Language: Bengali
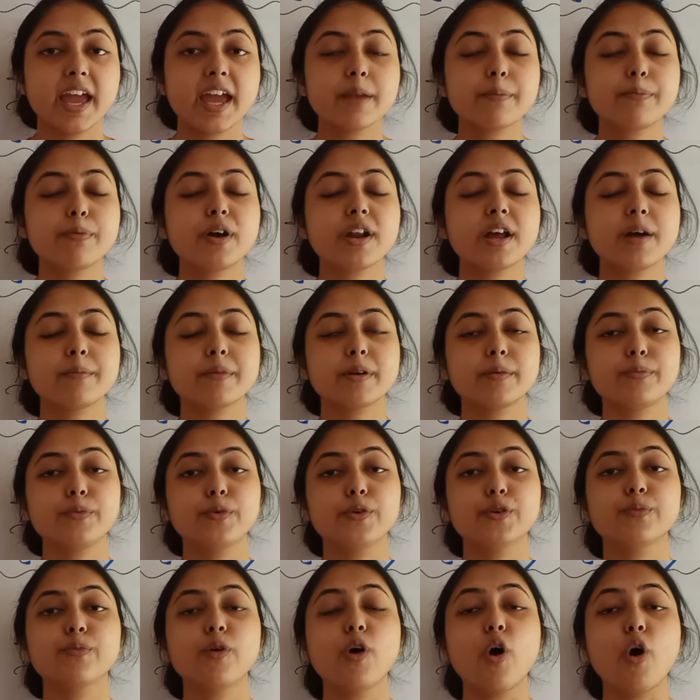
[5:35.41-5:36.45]
এরপর আমরা
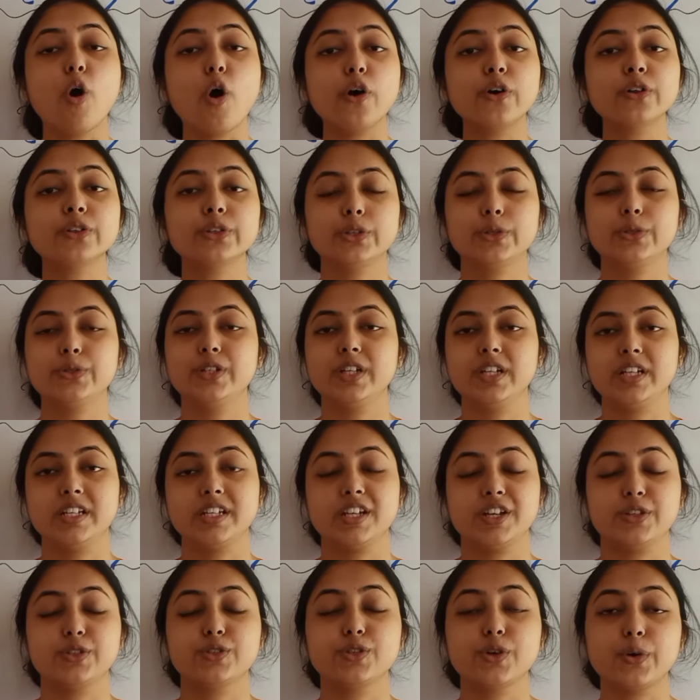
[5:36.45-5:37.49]
পড়ব
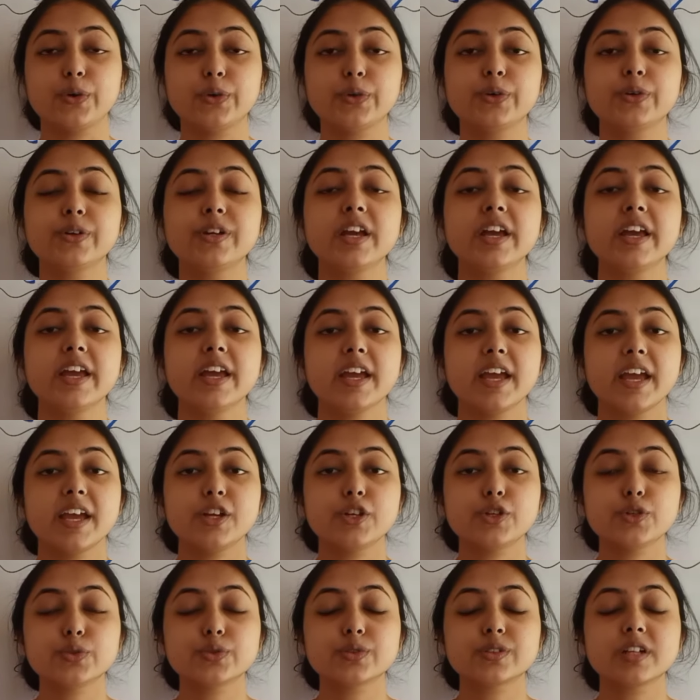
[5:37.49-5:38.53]
অন্তর্নিষেক যখন
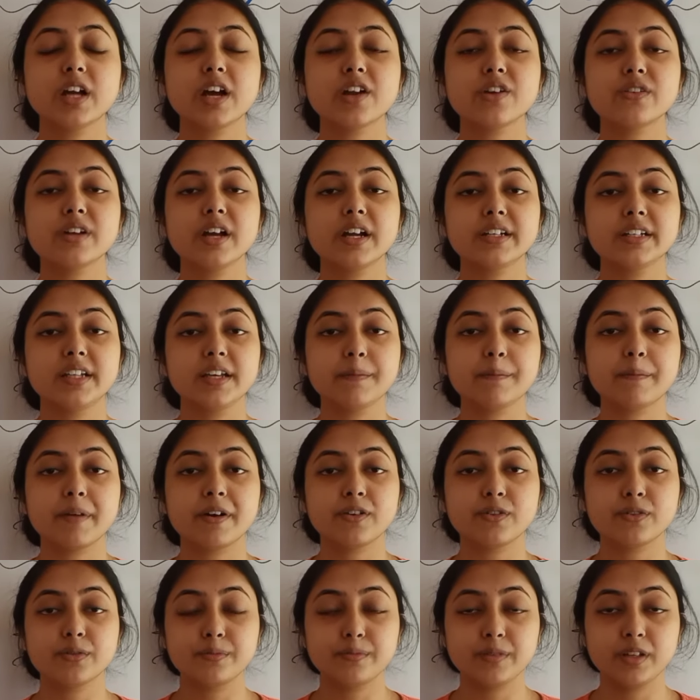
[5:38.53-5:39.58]
এই শুক্রাণুন আর
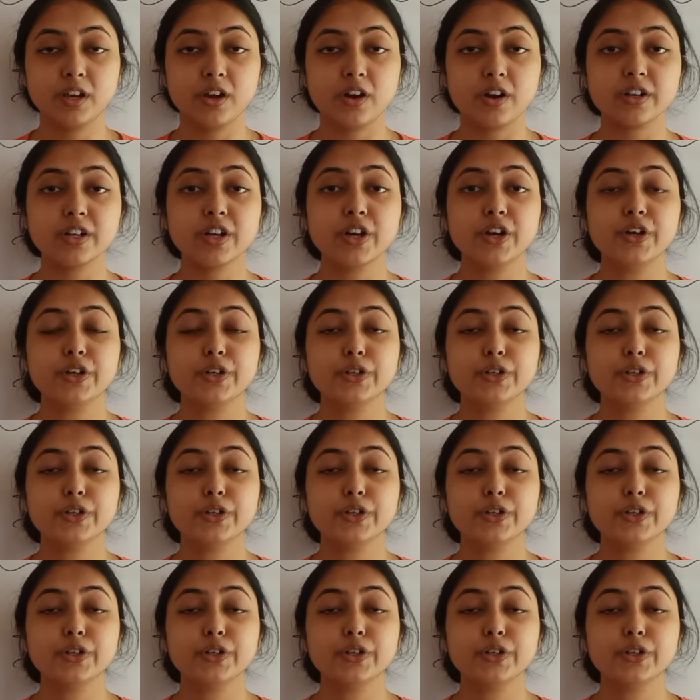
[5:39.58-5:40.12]
ডিম্বাণুর মিলন